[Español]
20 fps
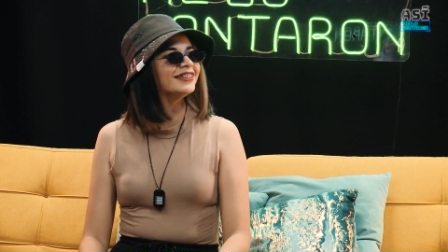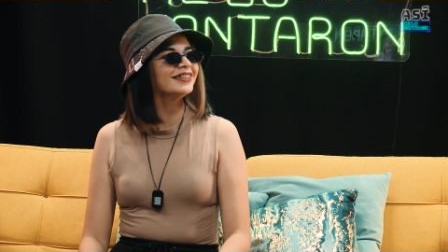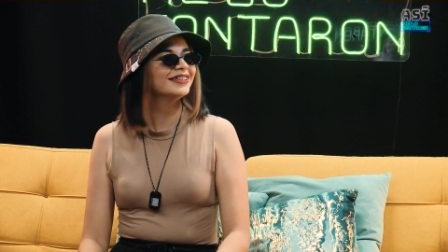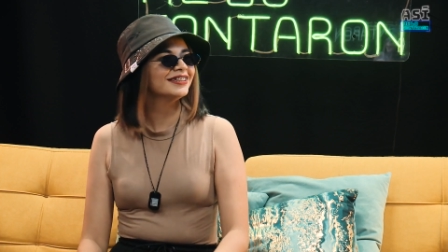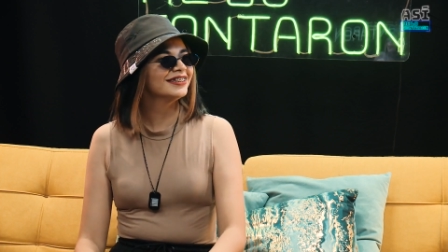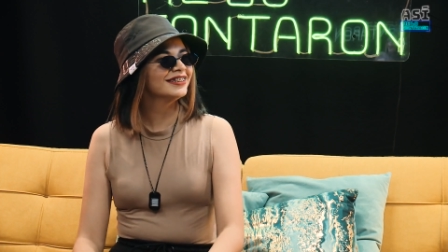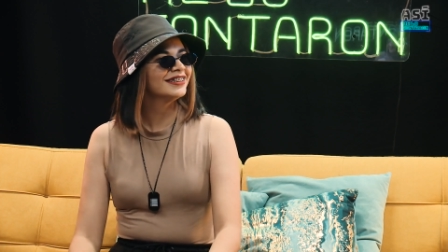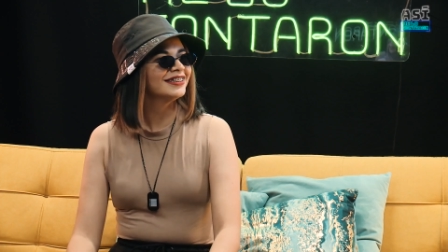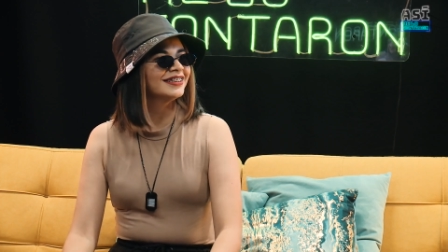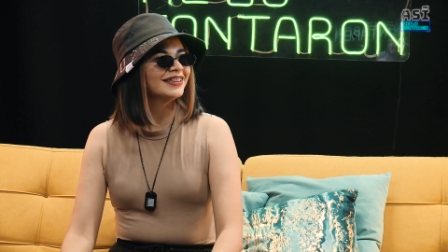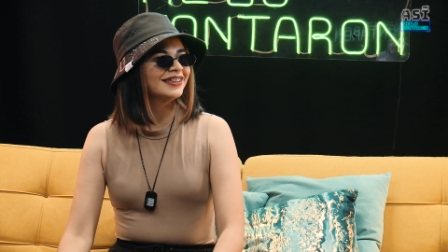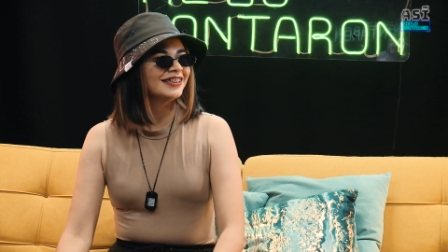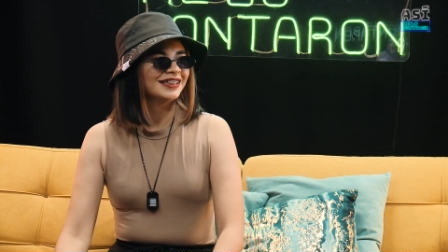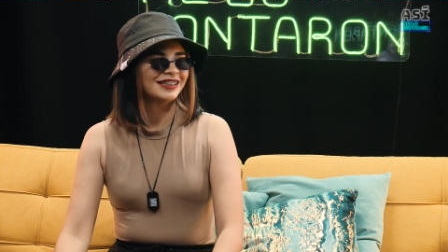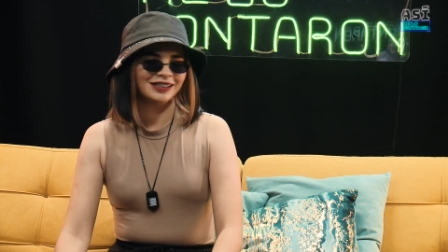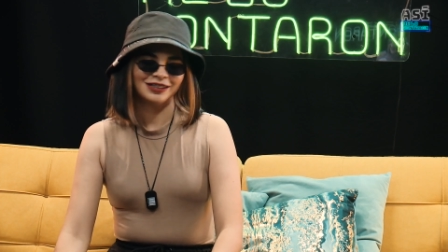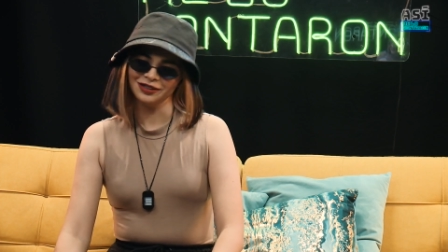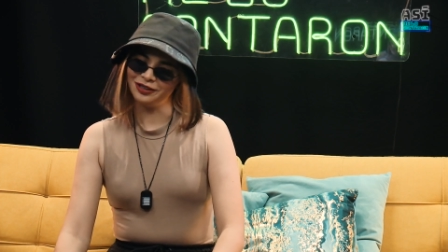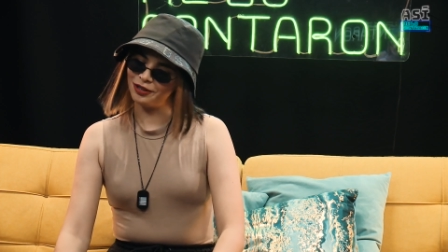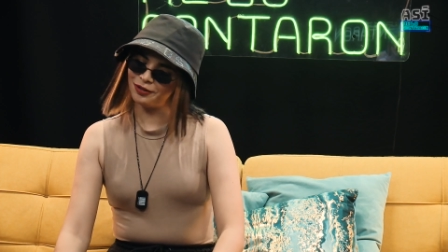qué tal?
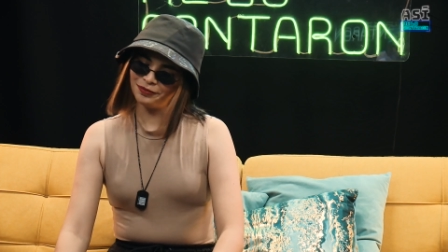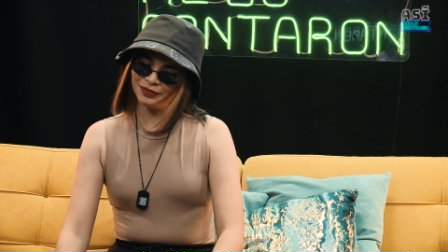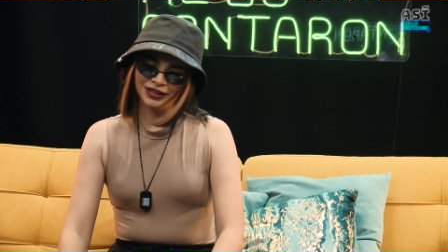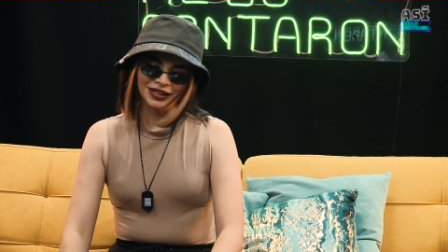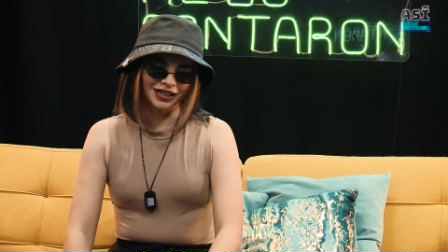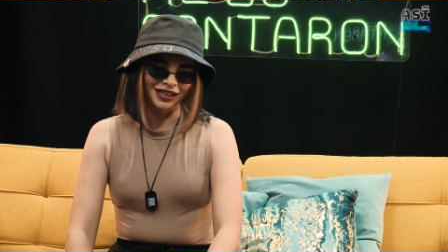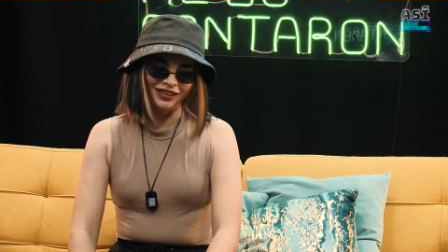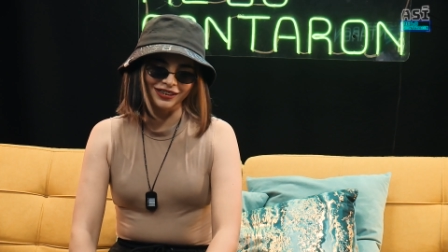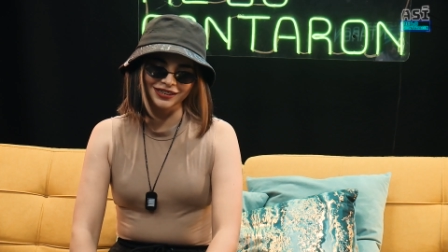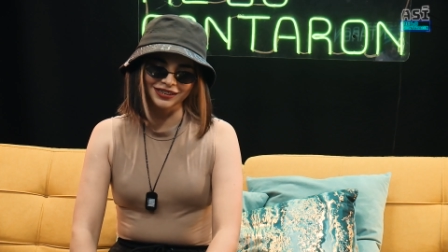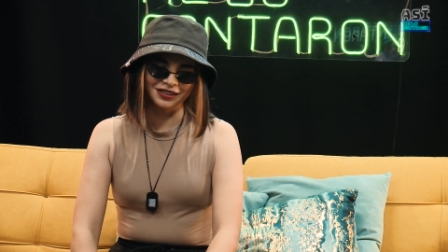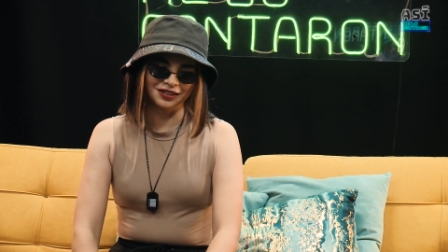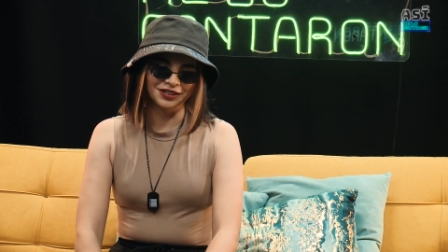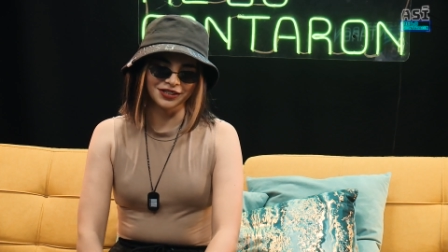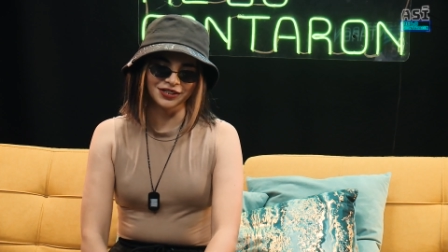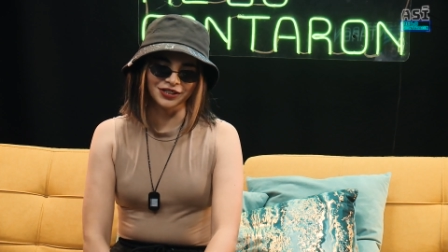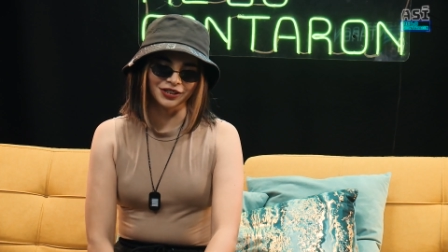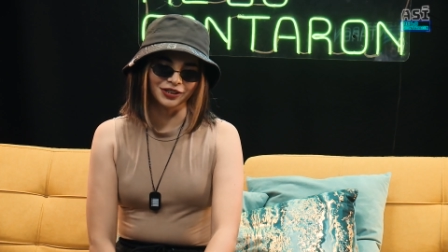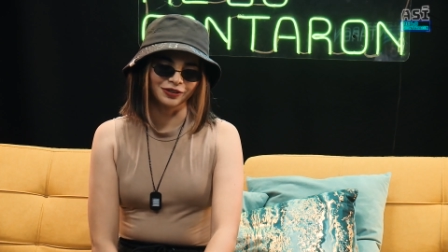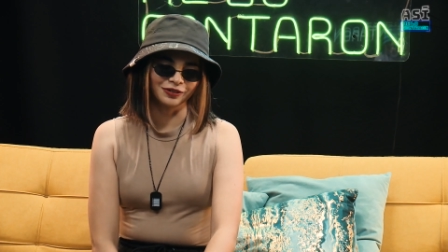No, hombre, la antes está bien
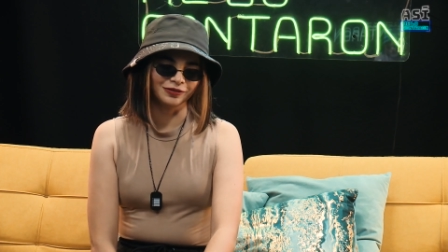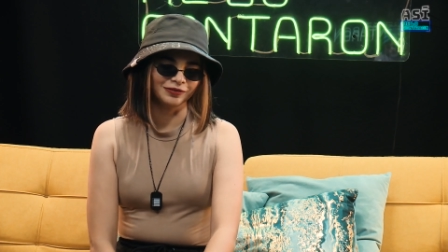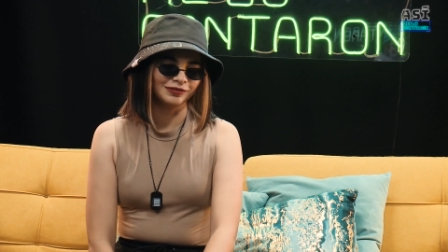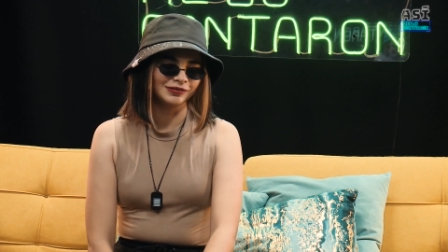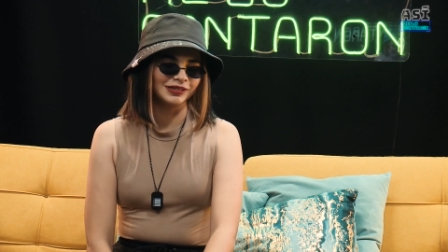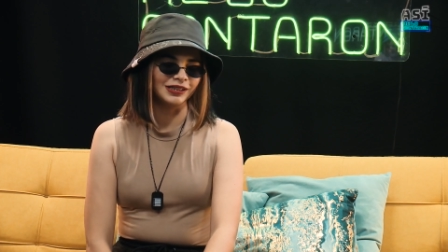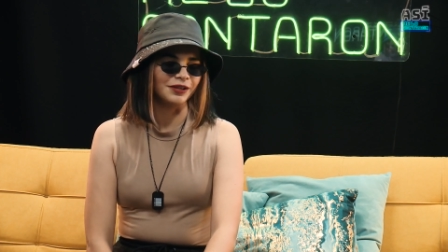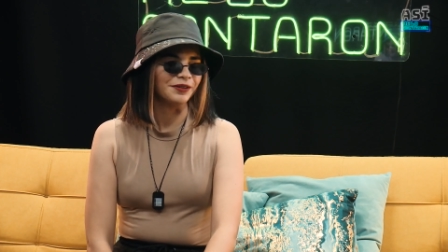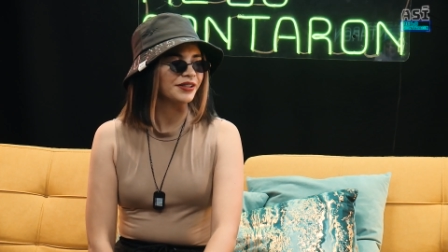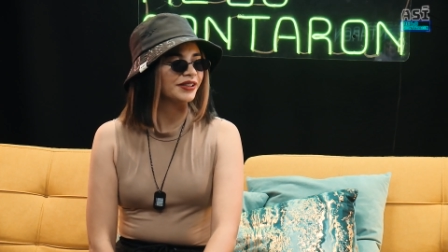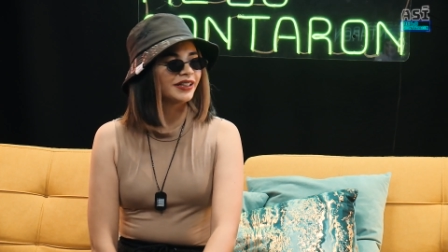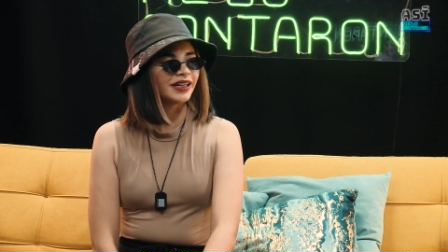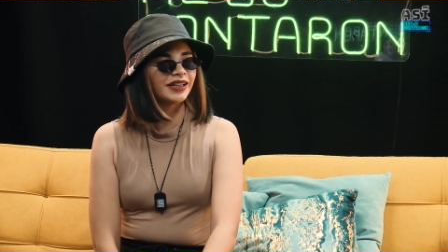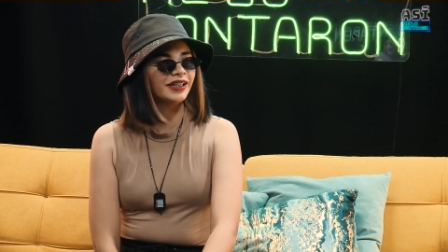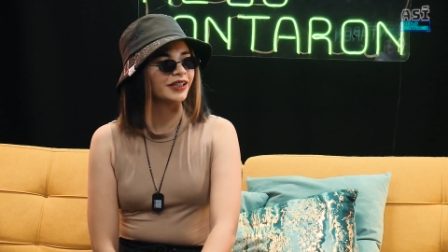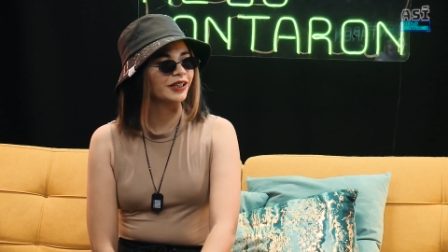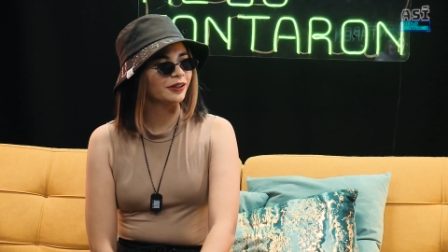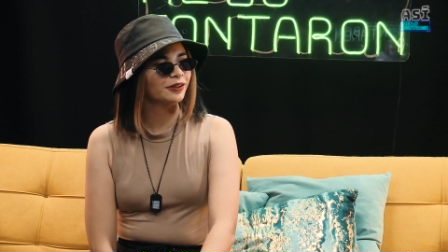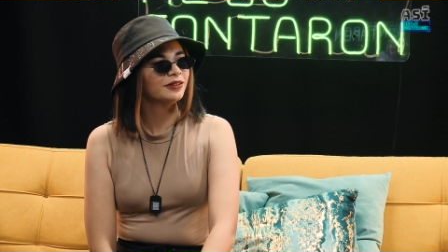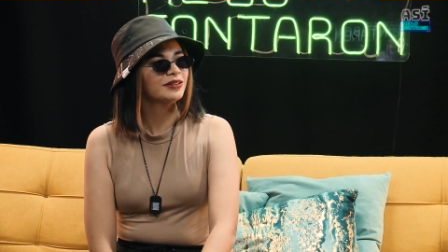chilo. Está bien te
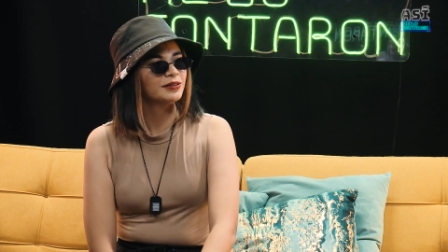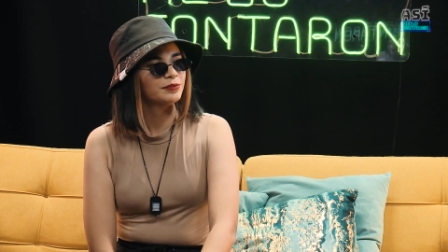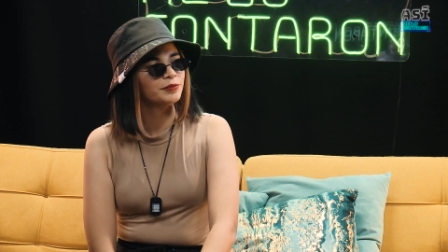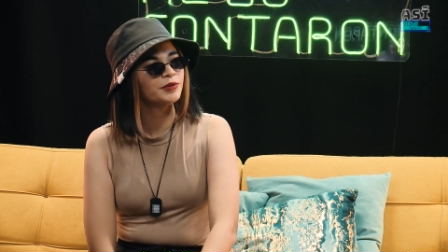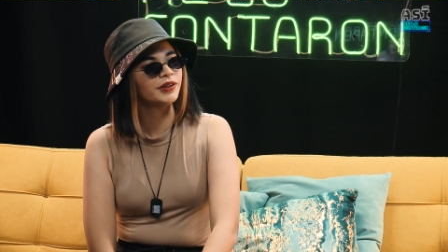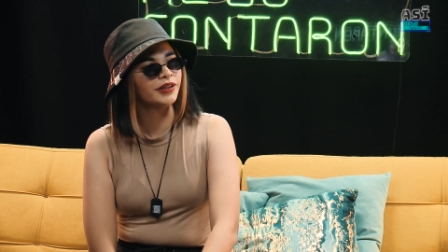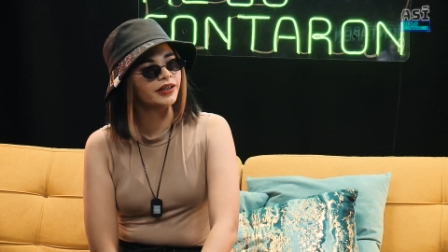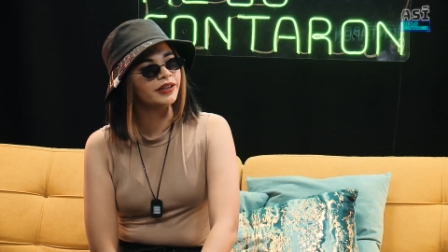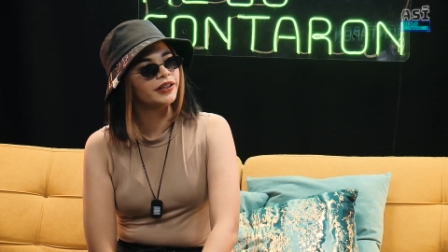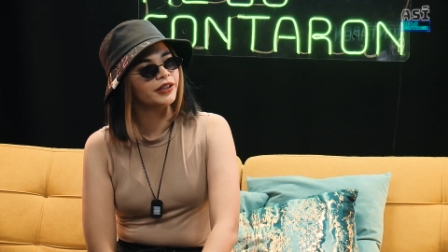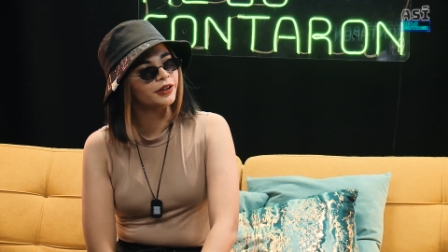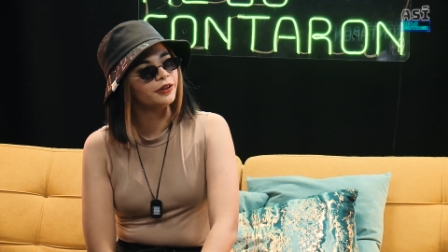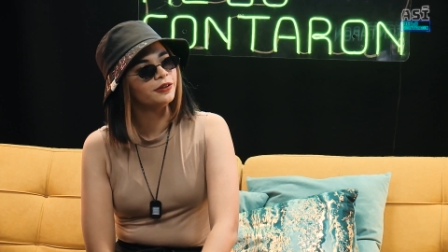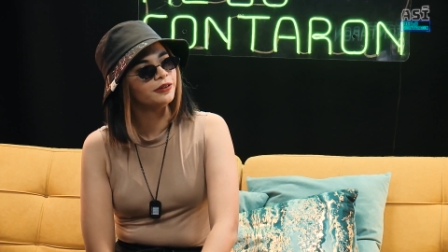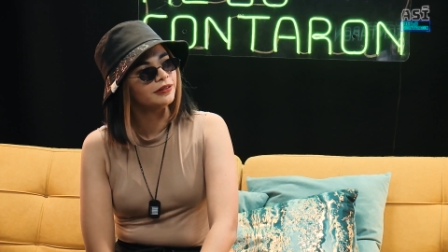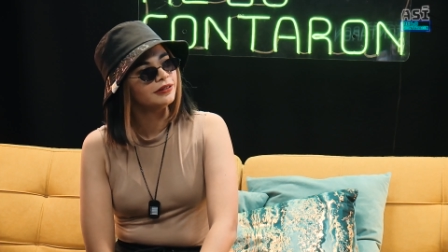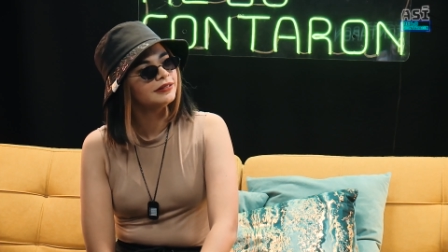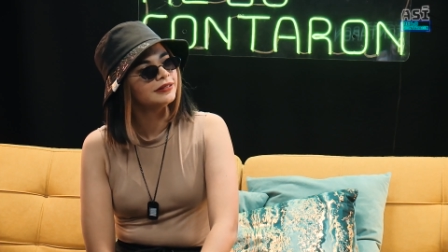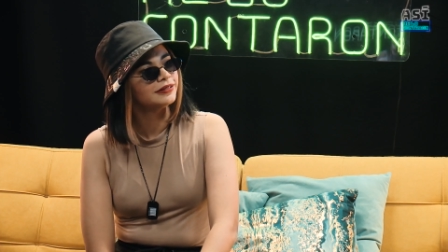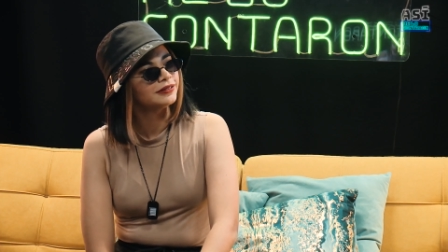gusta? Es muy tranquilo. Oye, ¿y qué